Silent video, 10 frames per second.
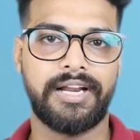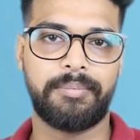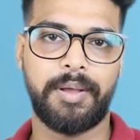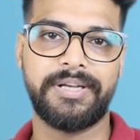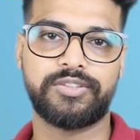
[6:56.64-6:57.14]
अगर
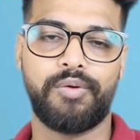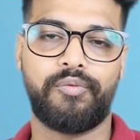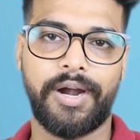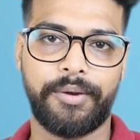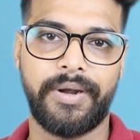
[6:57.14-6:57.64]
आप आपके पास कोई
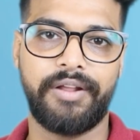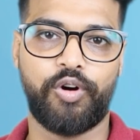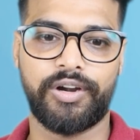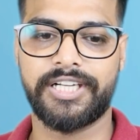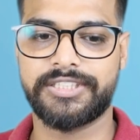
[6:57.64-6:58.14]
120 ट्वेंटी
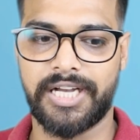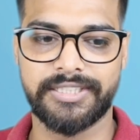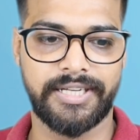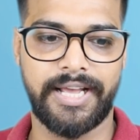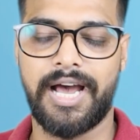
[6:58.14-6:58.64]
वॉट का
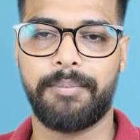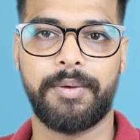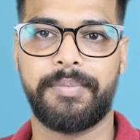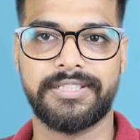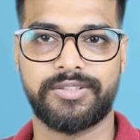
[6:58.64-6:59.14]
चार्जर है
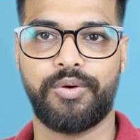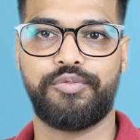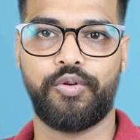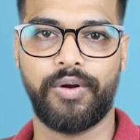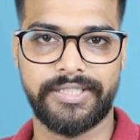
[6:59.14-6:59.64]
आपके पास कोई
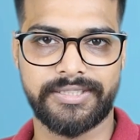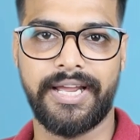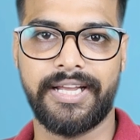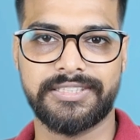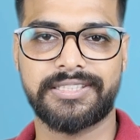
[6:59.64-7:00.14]
फ़ोन ऐसा
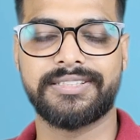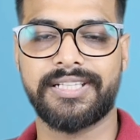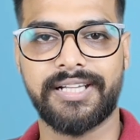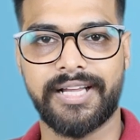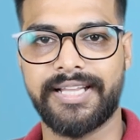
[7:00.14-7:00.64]
है जिसके
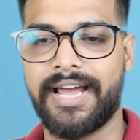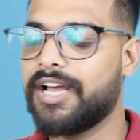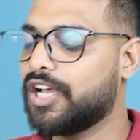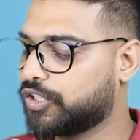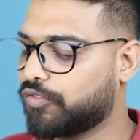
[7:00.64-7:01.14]
साथ आता है
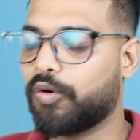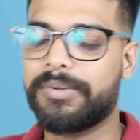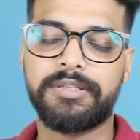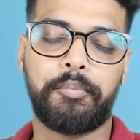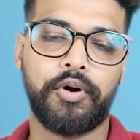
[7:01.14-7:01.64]
तो वो
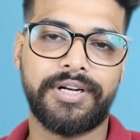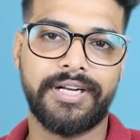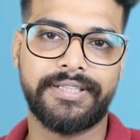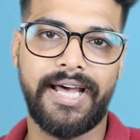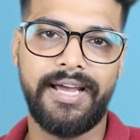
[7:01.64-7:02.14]
भी सपोर्ट
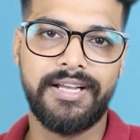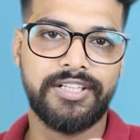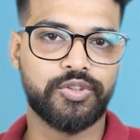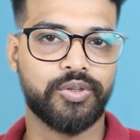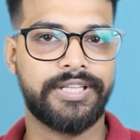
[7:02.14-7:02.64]
करता है
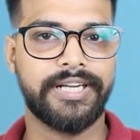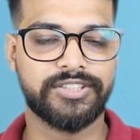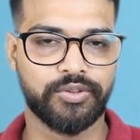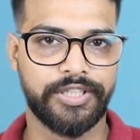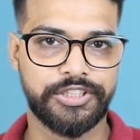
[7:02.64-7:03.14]
सो देर
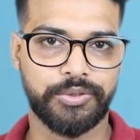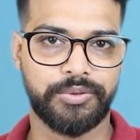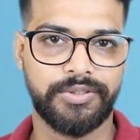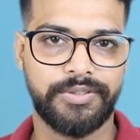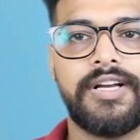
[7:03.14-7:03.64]
इज़ नो
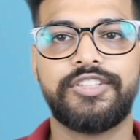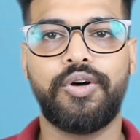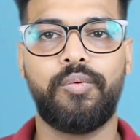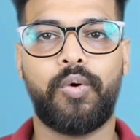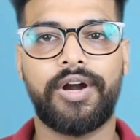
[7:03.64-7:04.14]
इशू
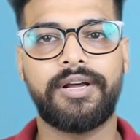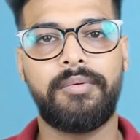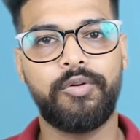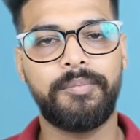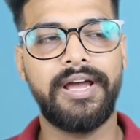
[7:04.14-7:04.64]
सो वॉट
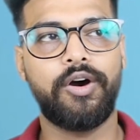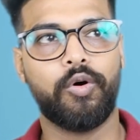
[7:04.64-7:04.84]
अबाउट माई